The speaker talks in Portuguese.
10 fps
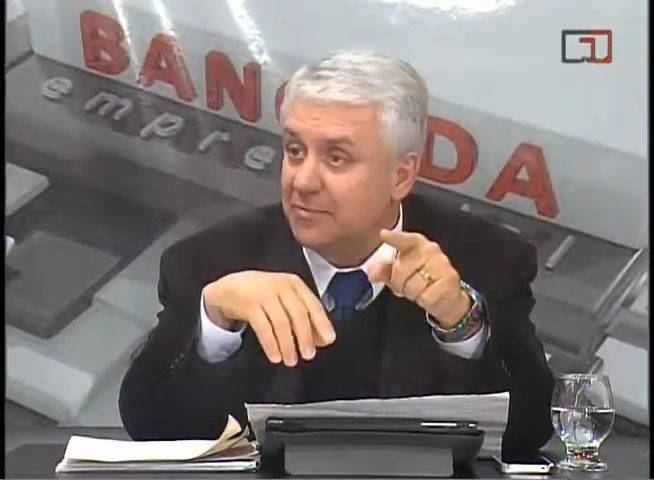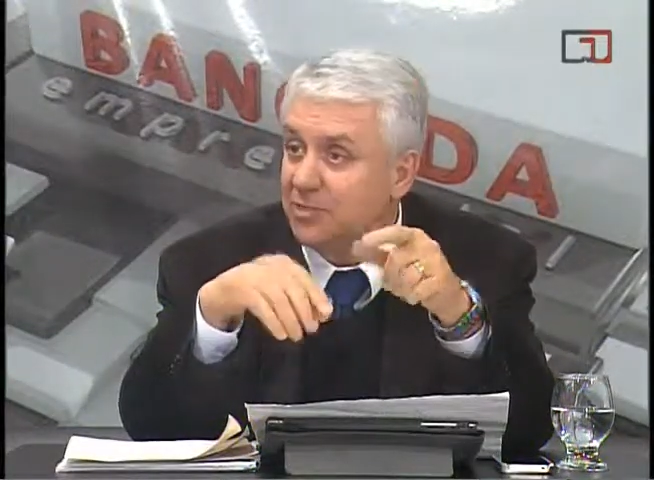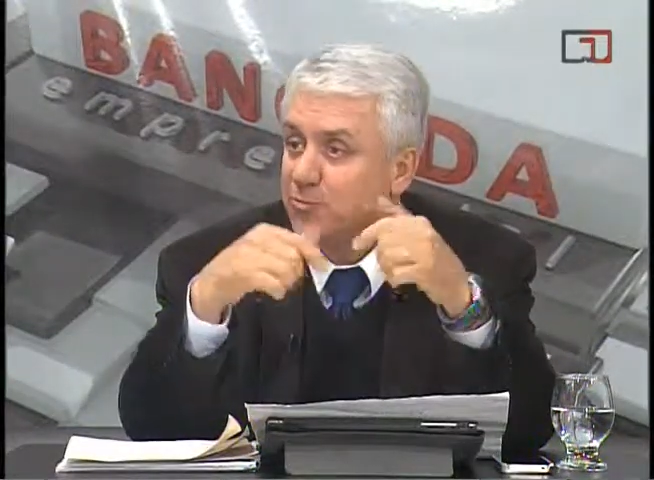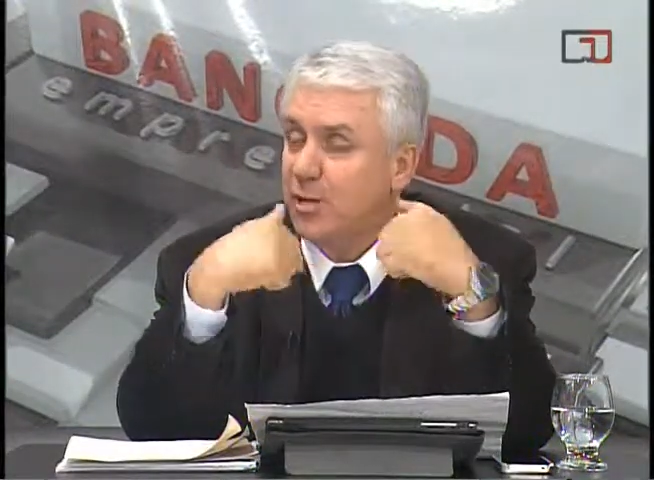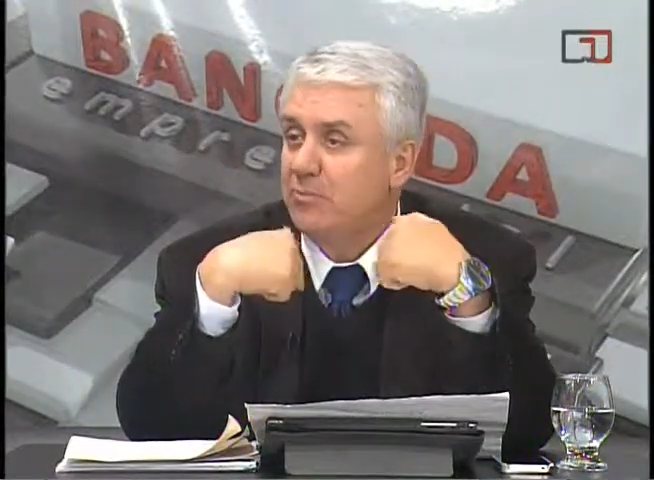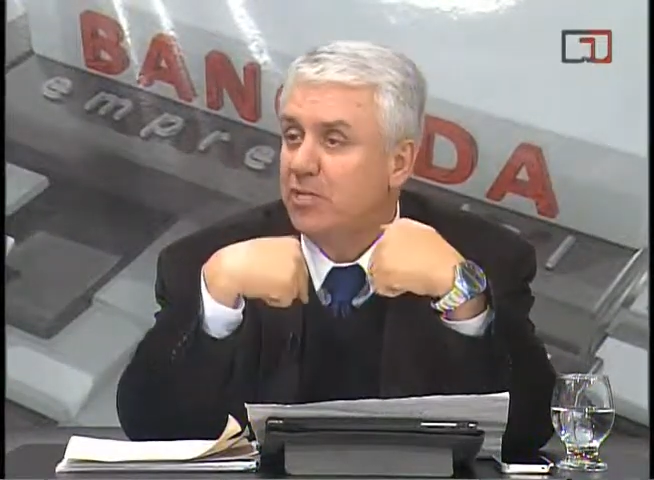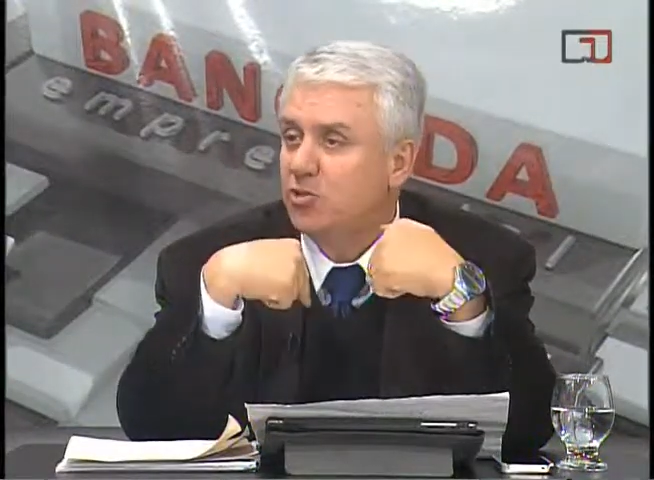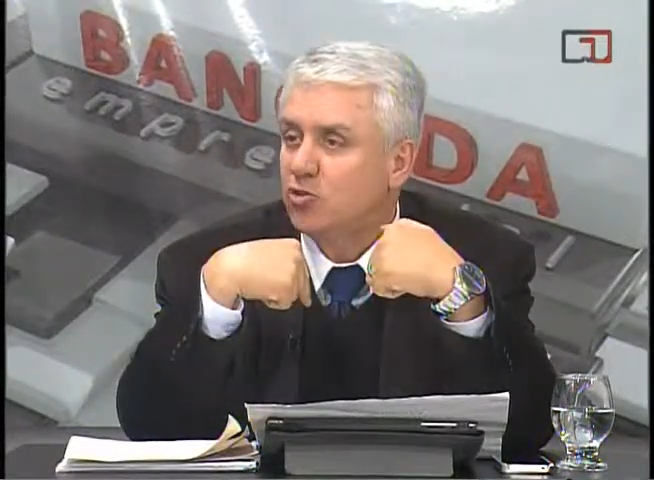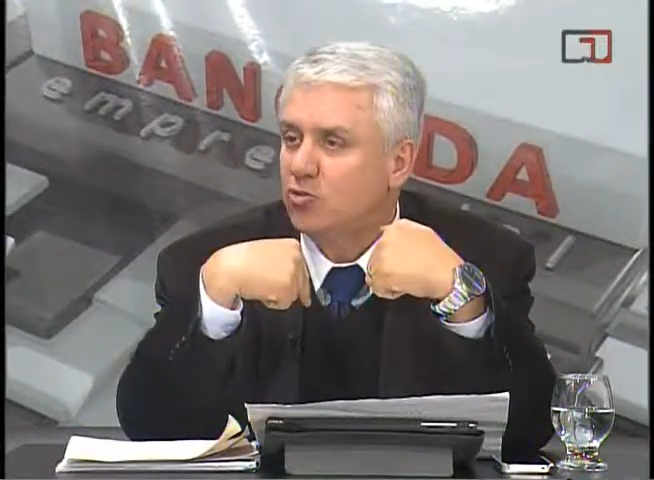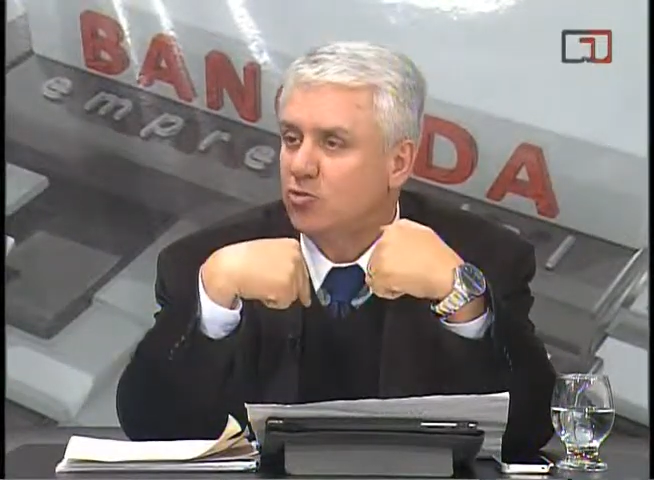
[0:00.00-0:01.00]
mas para mim
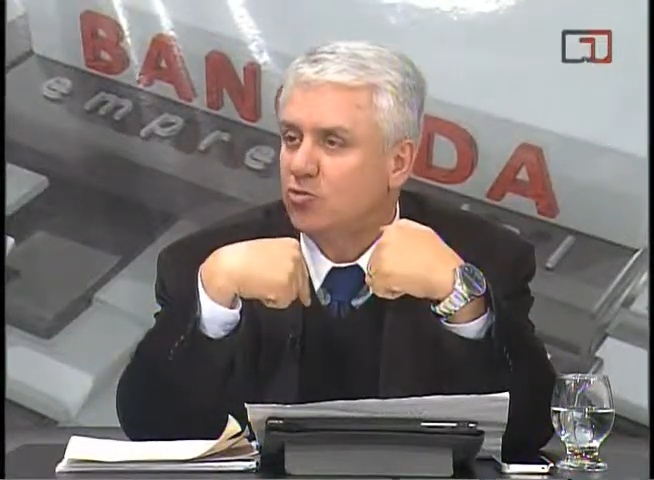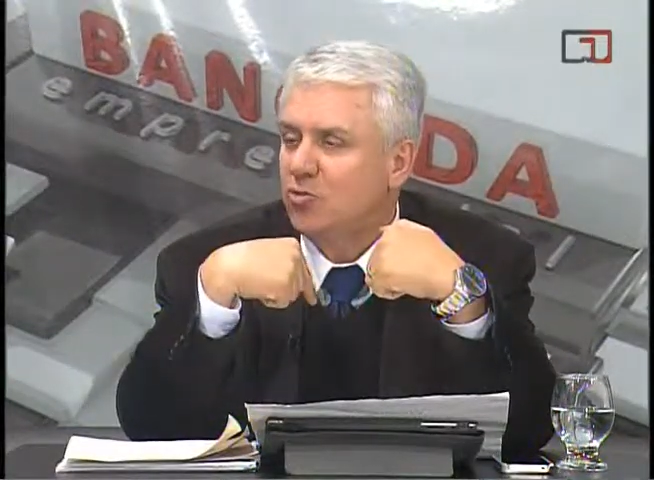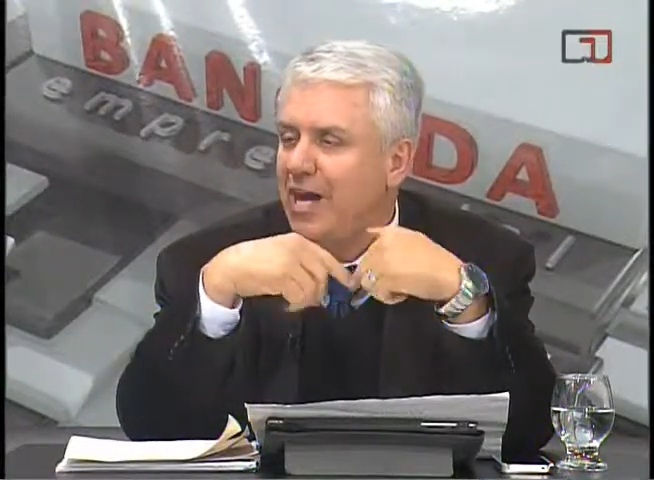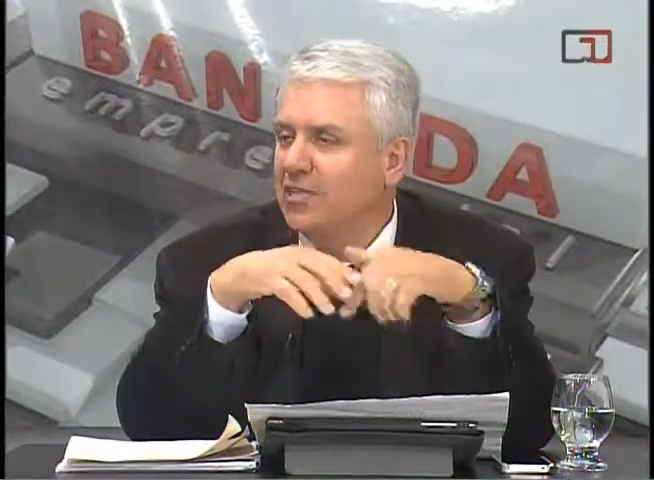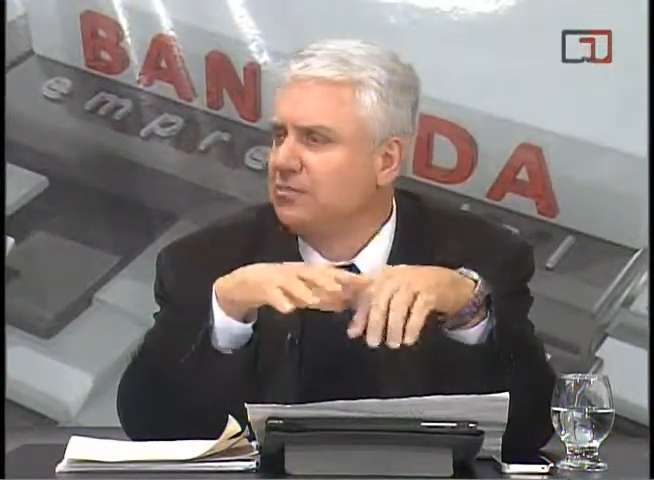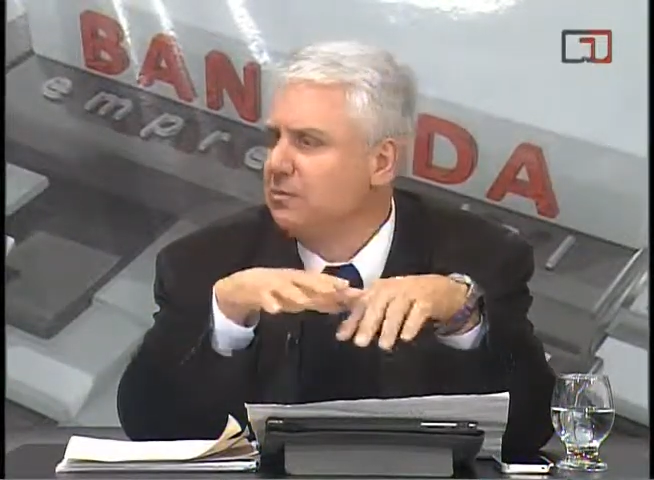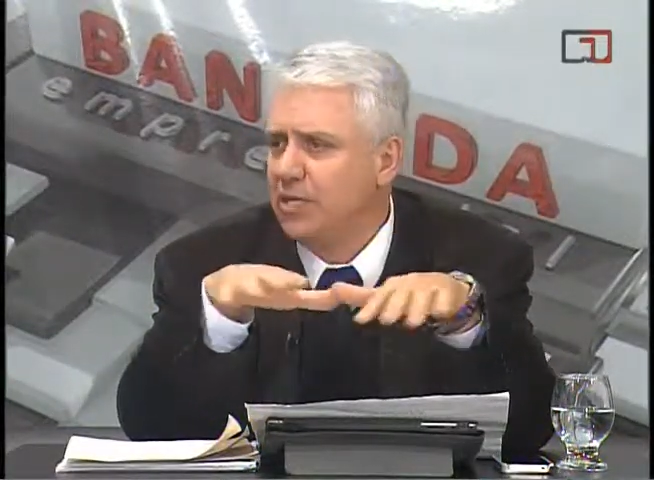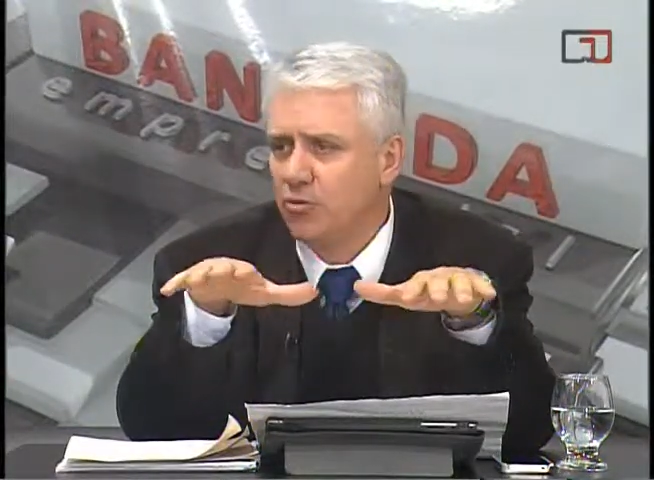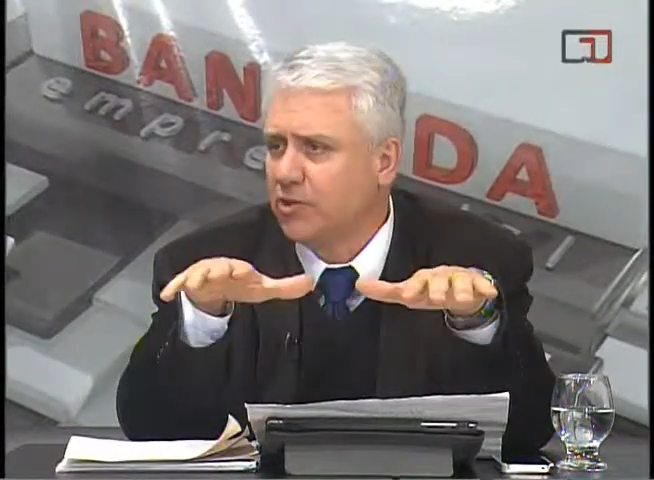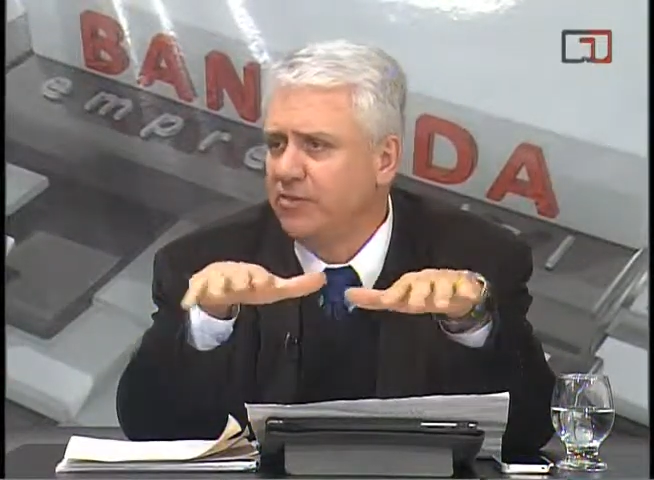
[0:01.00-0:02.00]
que sou usuário claro.
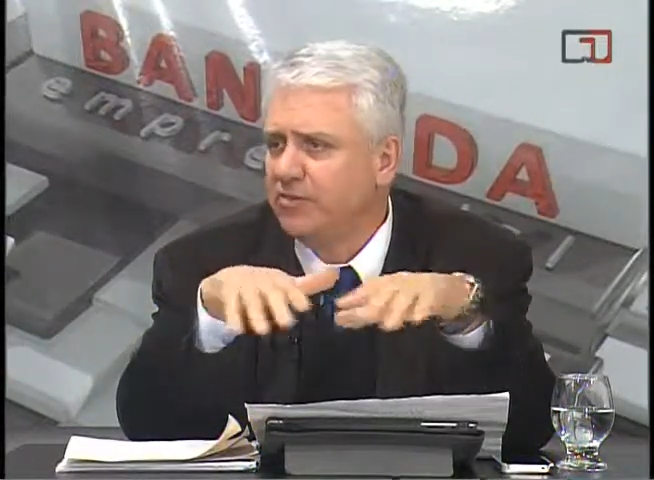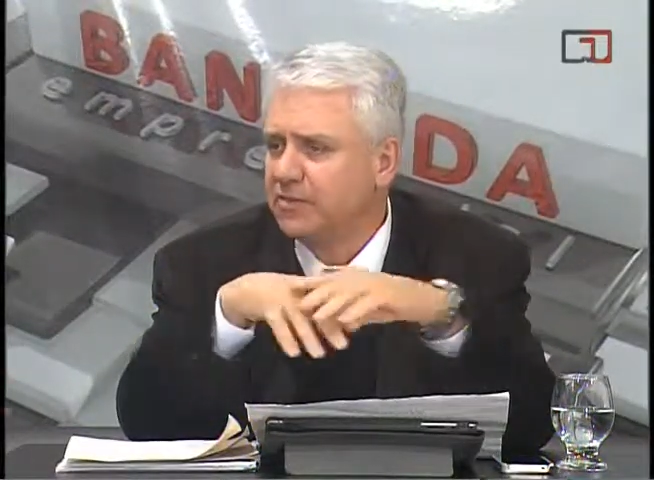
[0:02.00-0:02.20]
é horrível.